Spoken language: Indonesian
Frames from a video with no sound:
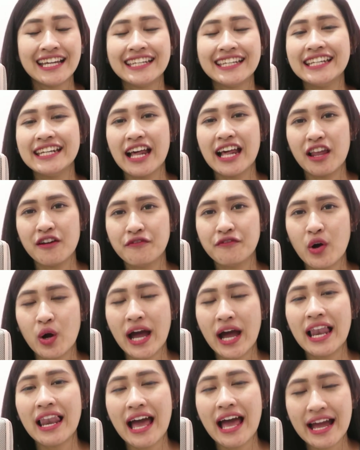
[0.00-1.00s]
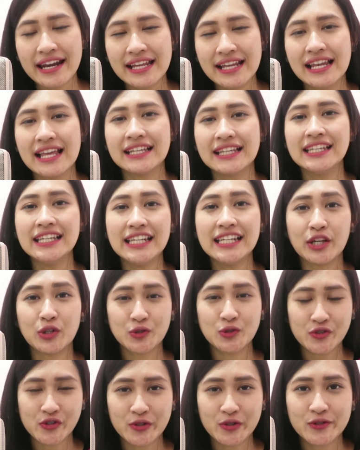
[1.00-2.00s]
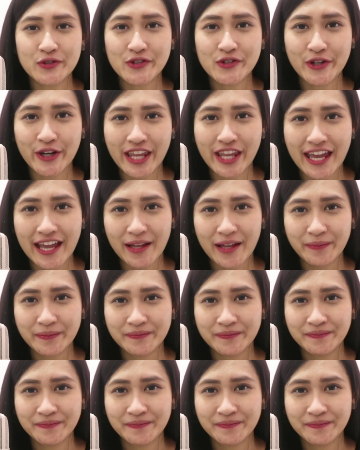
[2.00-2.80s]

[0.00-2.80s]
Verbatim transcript: Di dalam vokal ada lagi nih unsur-unsurnya